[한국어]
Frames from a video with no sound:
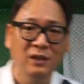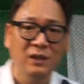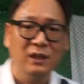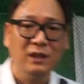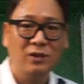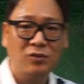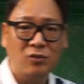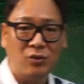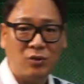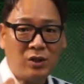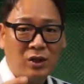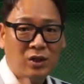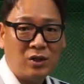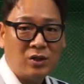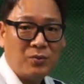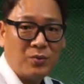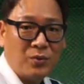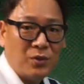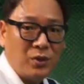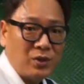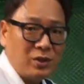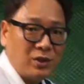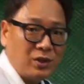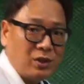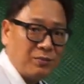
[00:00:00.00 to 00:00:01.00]
그러니까 뒤에서
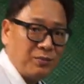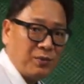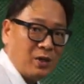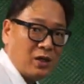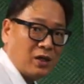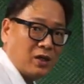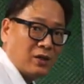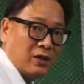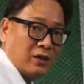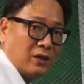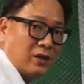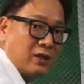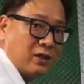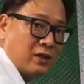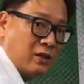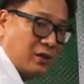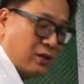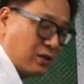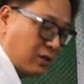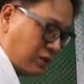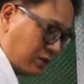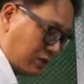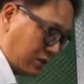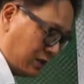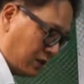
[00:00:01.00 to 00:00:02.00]
보여드리면
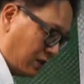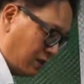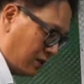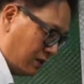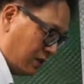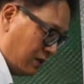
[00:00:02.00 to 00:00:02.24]
이런 거죠.